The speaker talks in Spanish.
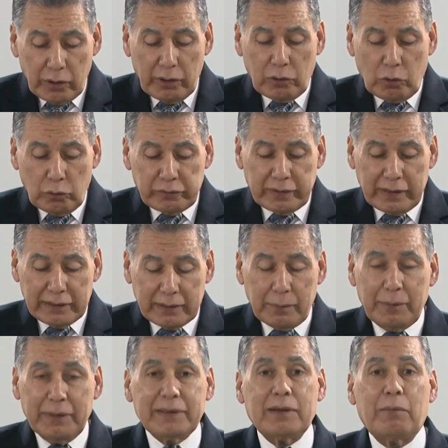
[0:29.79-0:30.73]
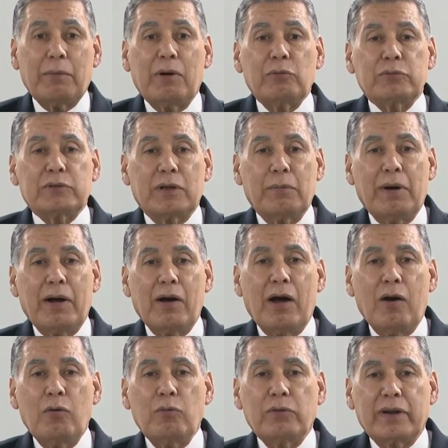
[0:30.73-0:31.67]
constantemente. Más usted va
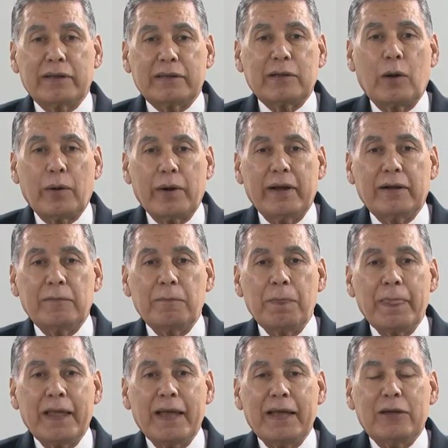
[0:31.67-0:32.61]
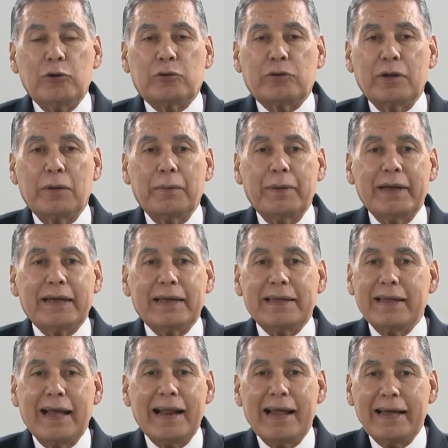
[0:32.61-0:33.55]
a un restaurante y usted ve que
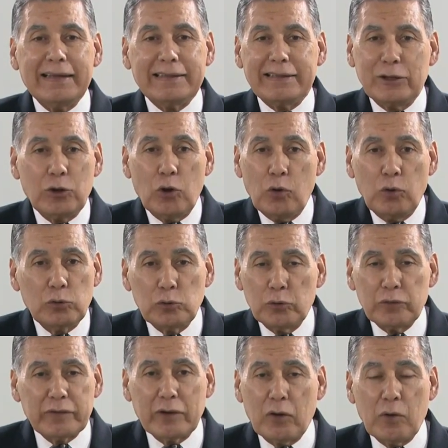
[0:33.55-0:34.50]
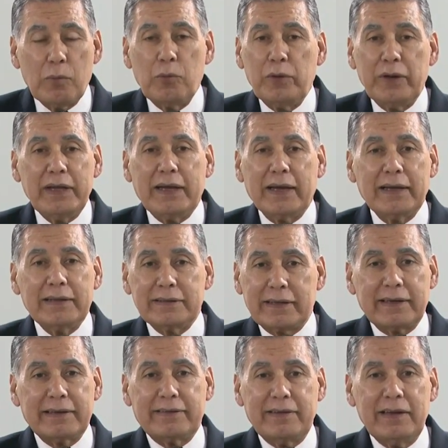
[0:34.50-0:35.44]
ya la gente no, no se comunica
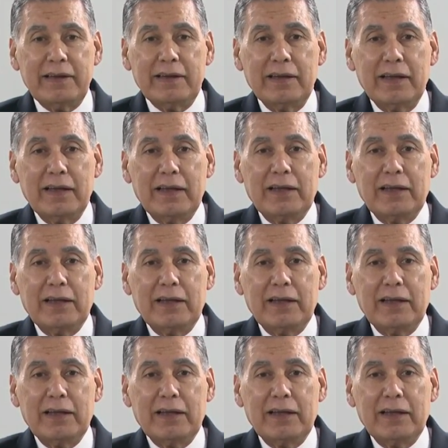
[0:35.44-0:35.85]
entre sí.